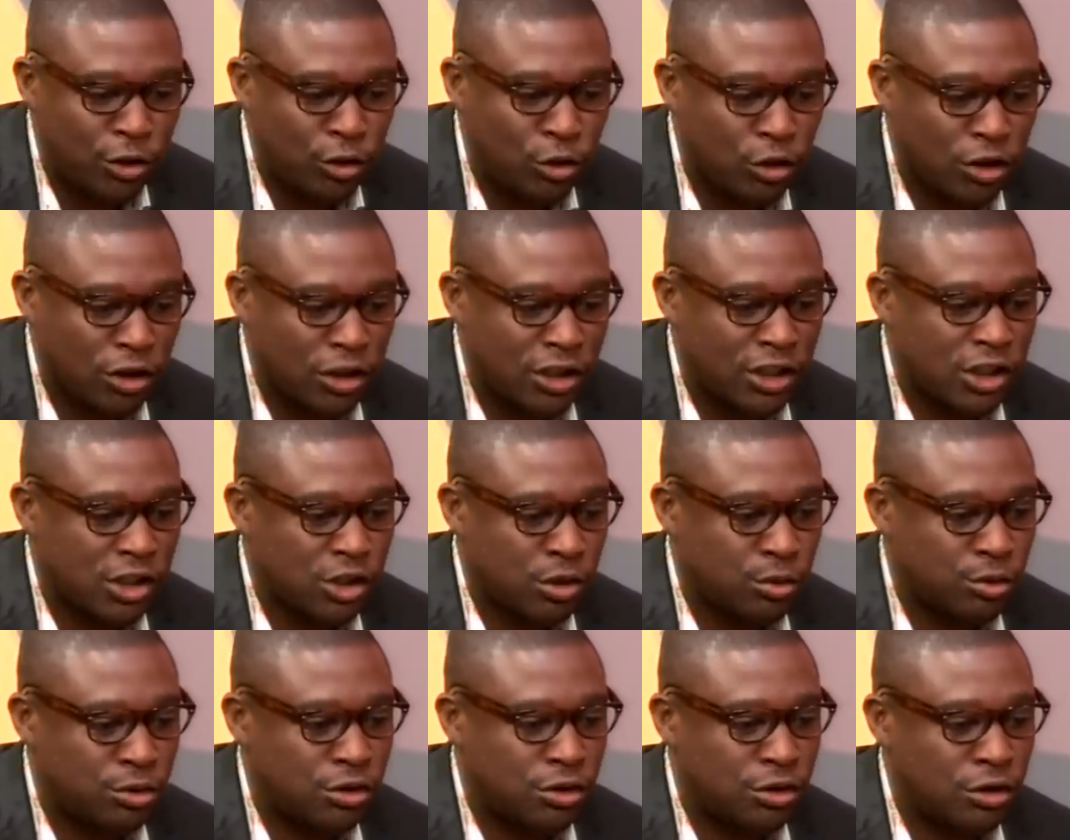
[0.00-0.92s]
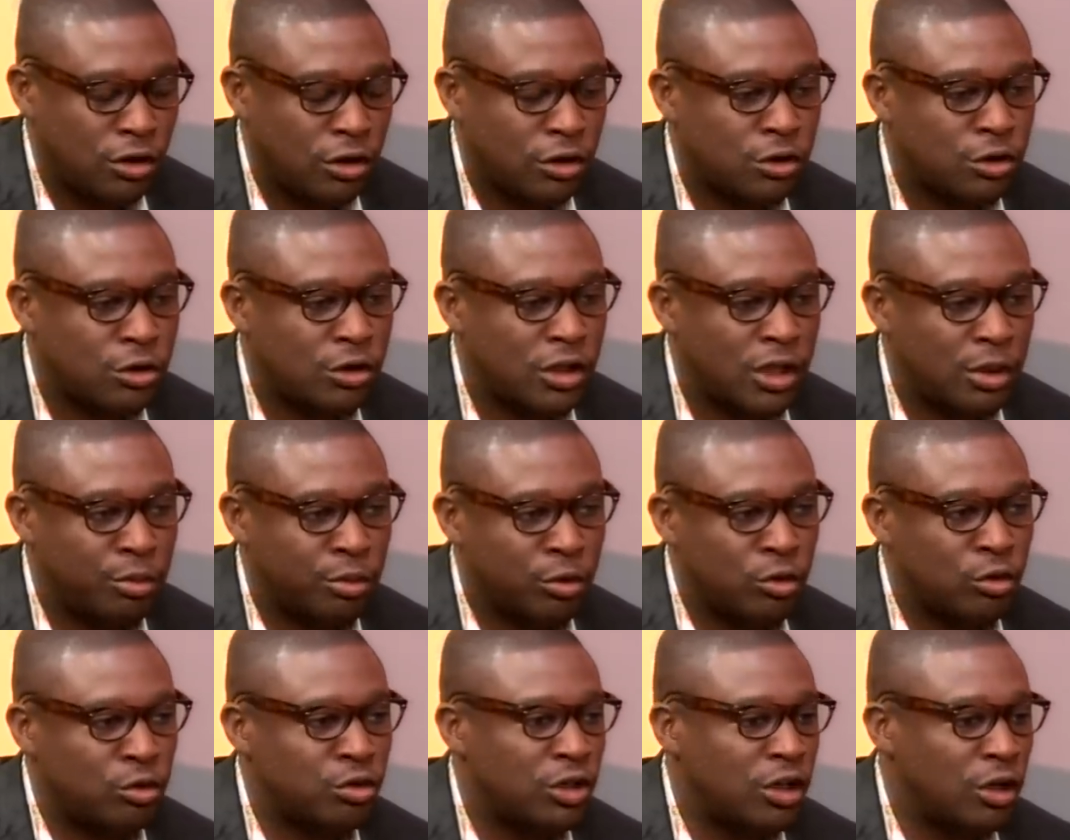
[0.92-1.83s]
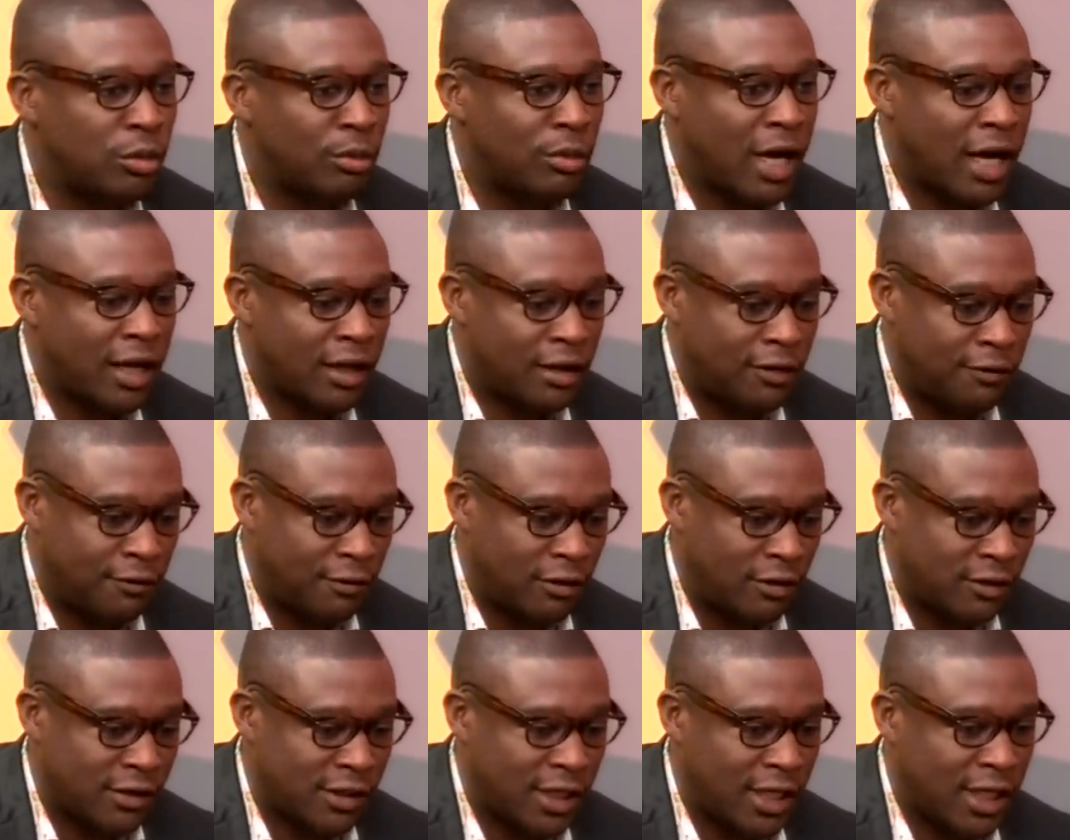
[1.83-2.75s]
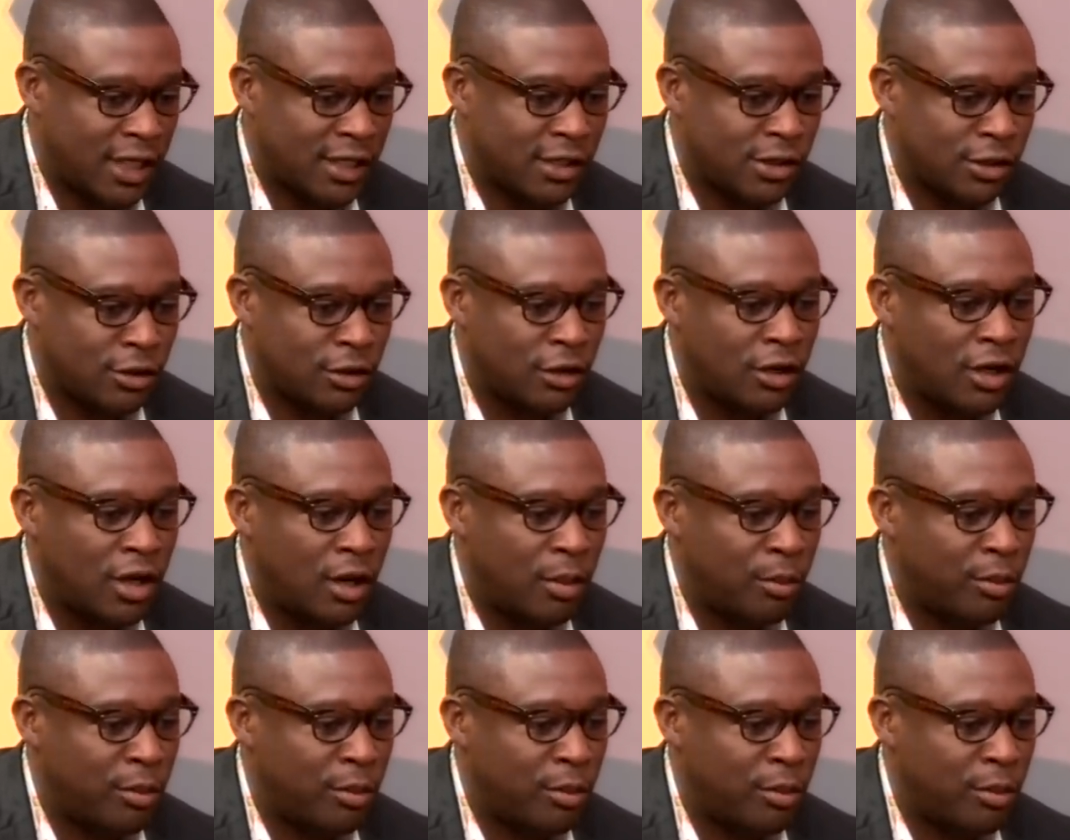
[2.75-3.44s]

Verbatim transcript: notre distribution sur des produits de marque française, mmh.